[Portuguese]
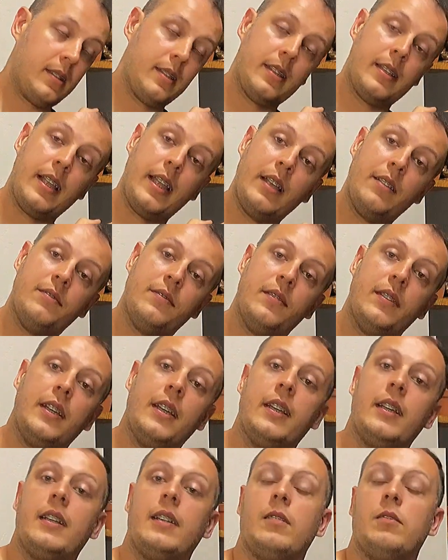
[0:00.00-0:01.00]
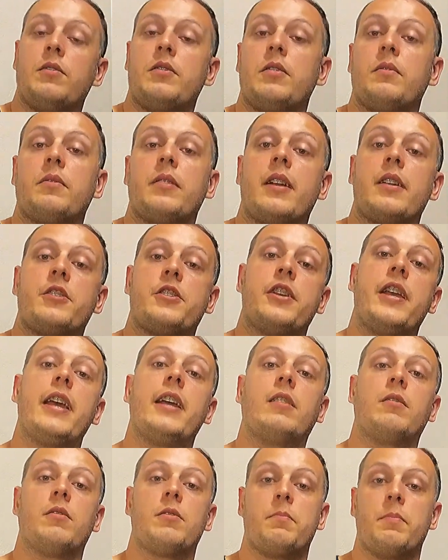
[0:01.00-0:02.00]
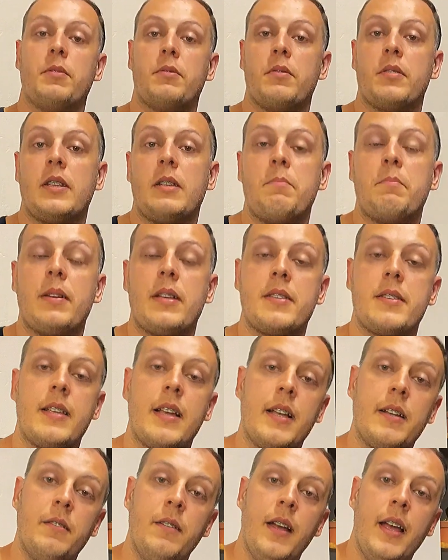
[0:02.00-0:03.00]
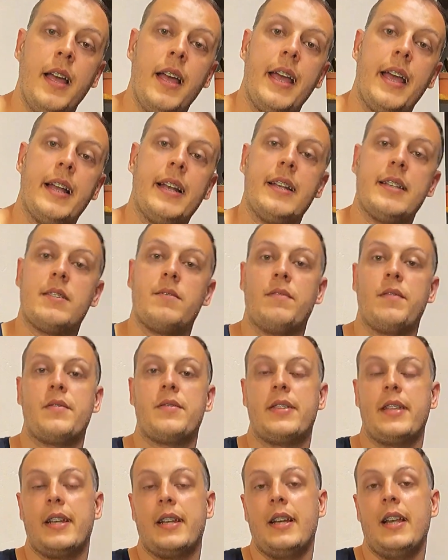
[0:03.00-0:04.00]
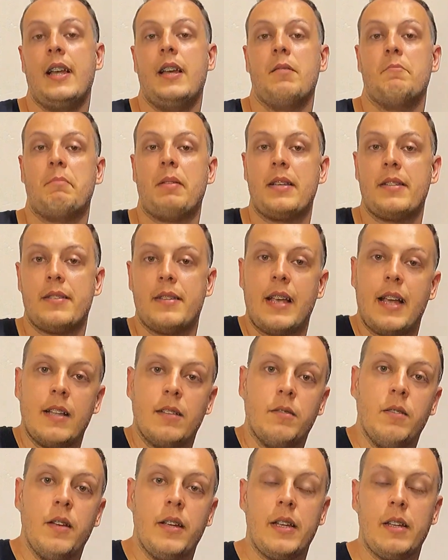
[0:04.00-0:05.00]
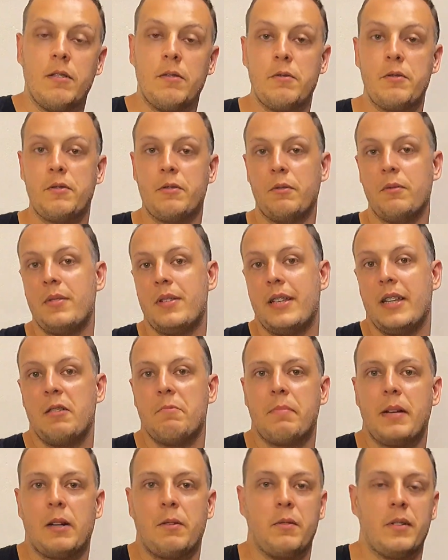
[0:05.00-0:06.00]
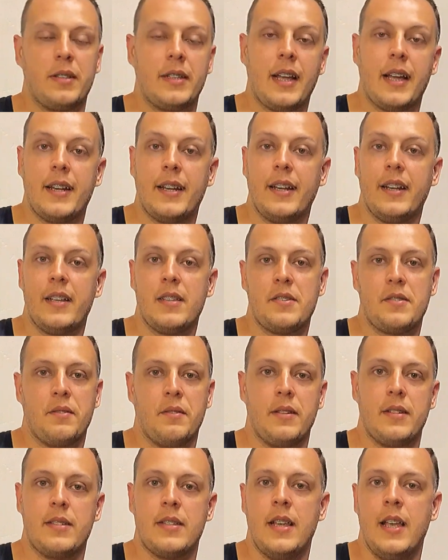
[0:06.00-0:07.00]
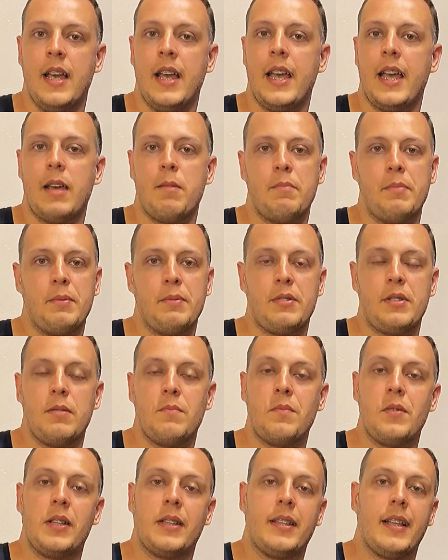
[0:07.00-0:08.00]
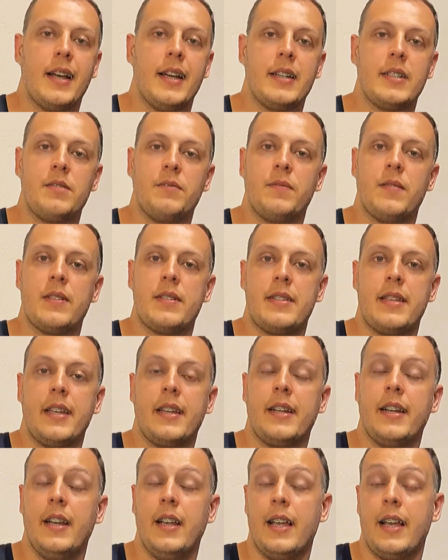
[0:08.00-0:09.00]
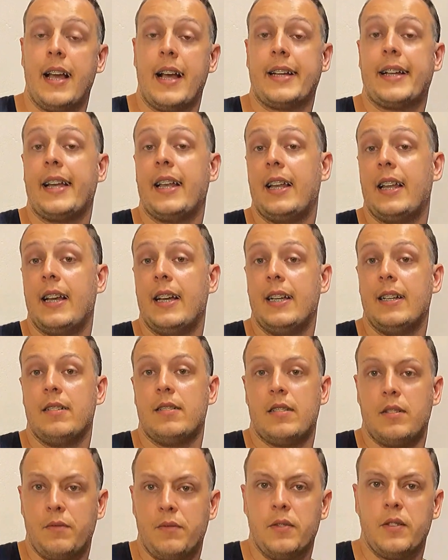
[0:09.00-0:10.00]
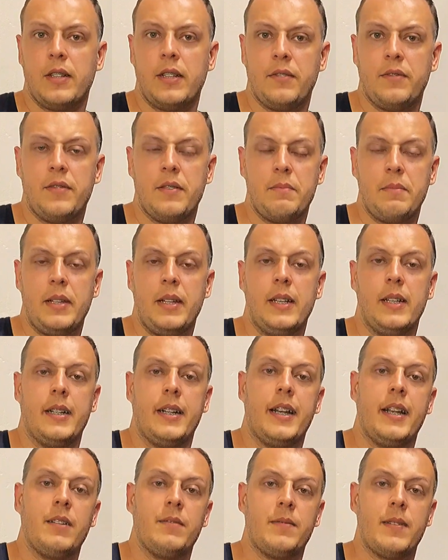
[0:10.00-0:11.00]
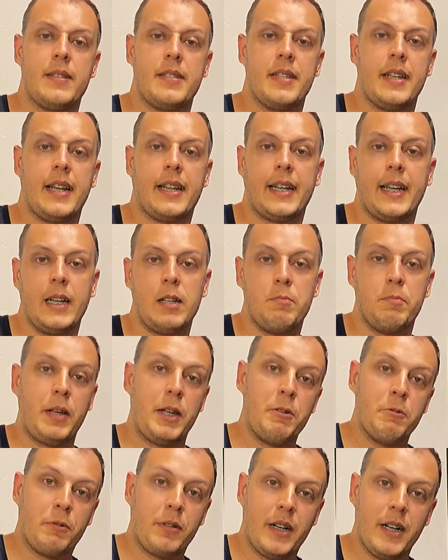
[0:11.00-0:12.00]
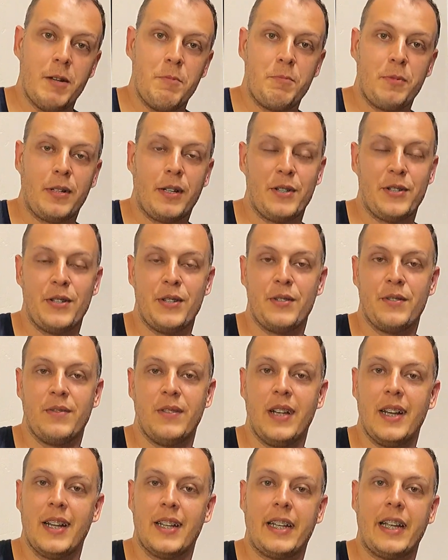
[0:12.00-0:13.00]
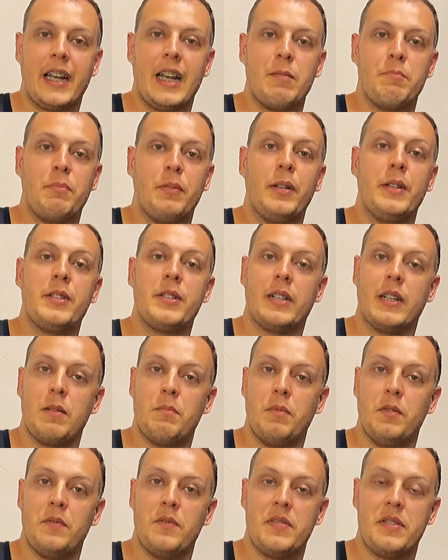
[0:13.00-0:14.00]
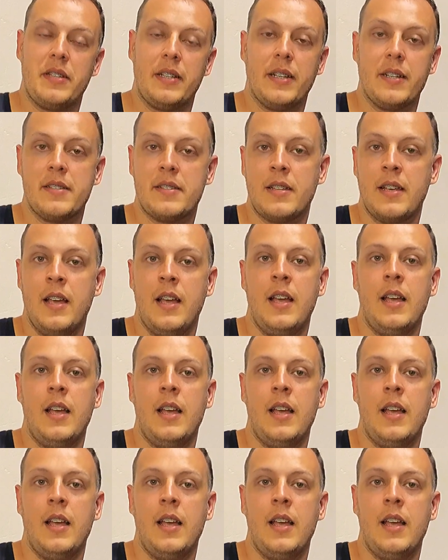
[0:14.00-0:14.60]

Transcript: teve no seu trajeto, as pessoas que passaram, elas vão ser passado. E eu não estou dizendo para cortar relações. É bom dia, boa tarde, fazer aquela, se for da família, né, fazer aquele meio-campo que a gente fala, aquela política da boa vizinhança.